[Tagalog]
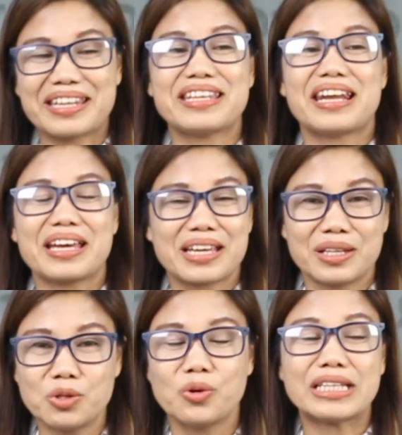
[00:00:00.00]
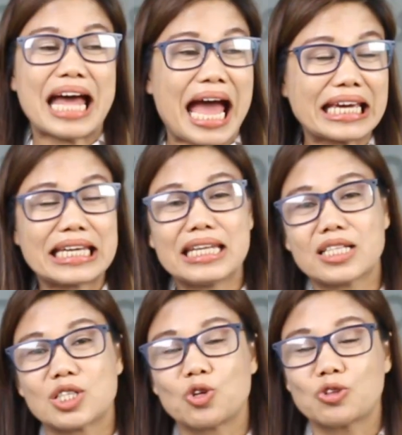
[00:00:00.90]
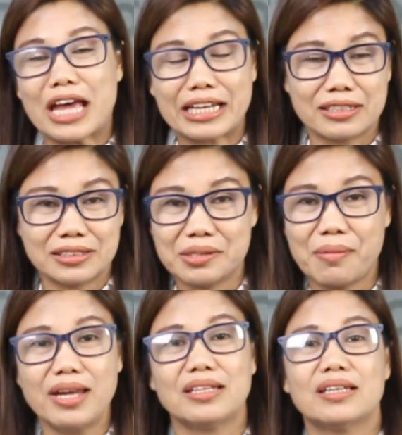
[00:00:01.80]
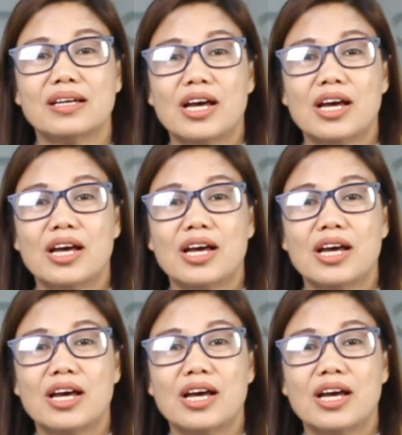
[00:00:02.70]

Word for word: And then I can do it, I can execute, I can earn money.